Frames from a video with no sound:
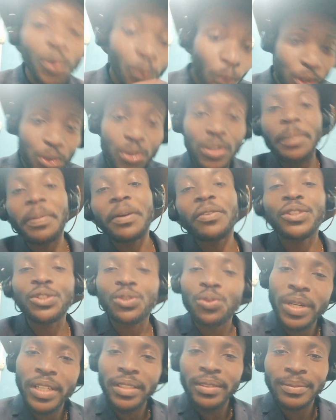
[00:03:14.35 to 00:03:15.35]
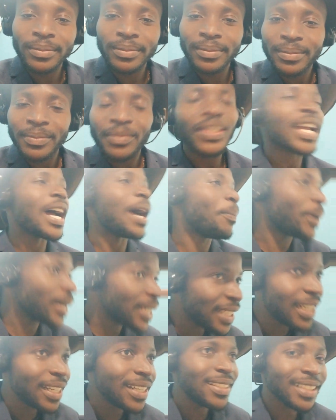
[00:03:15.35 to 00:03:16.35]
Pourquoi tu l'as pas fait jouer
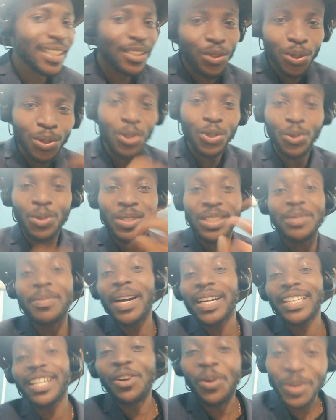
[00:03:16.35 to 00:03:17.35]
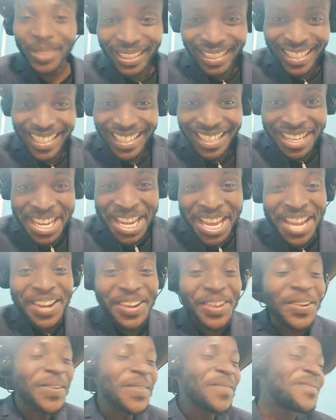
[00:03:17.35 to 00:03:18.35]
après l'égalisation, lorsque Di Maria est rentré,
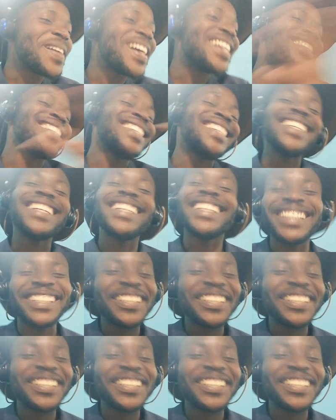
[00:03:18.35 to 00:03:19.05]
le match, il